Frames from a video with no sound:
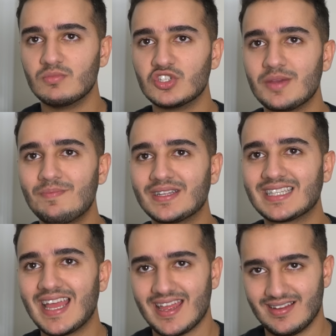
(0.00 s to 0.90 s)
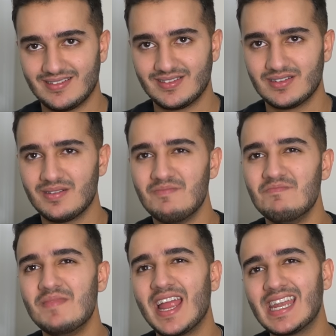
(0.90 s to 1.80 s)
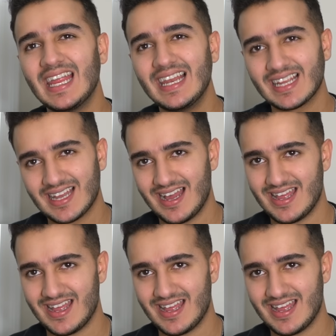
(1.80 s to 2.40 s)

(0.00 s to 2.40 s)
मुझे पता है मैंने ही लिखा